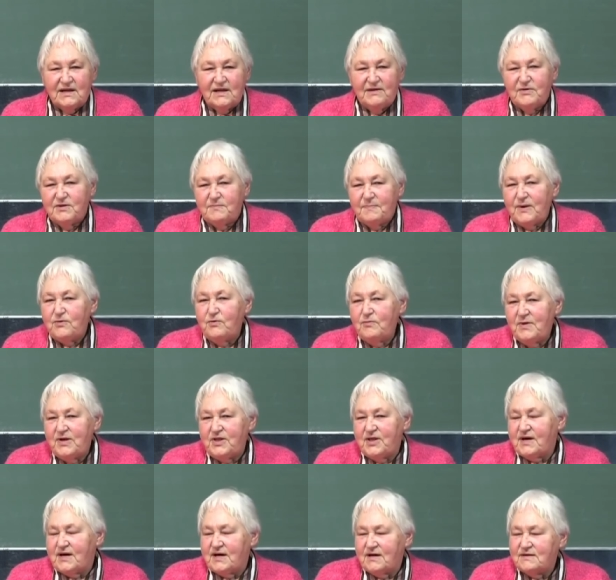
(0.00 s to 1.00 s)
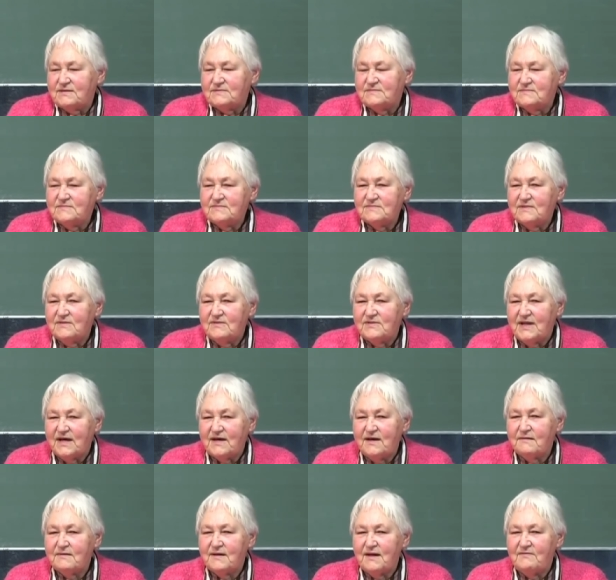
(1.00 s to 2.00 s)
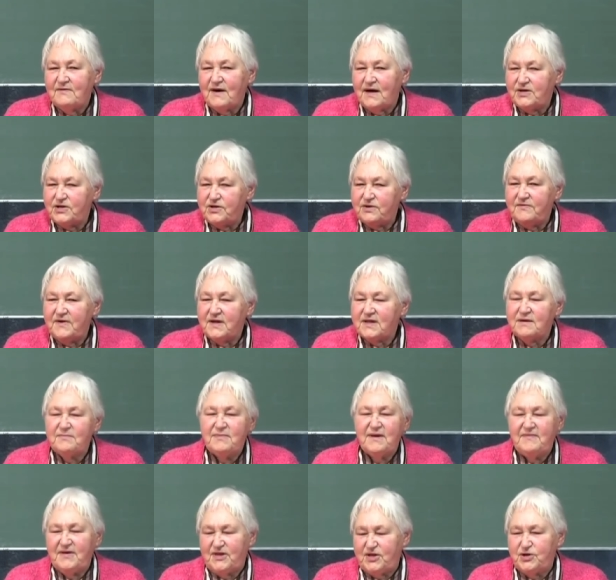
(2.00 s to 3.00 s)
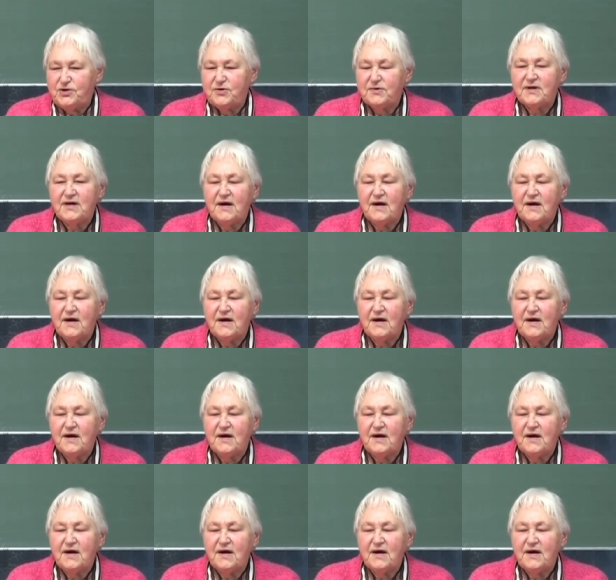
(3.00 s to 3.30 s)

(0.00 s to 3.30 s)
И вот подумайте-ка, такие слова в Ветхом Завете еще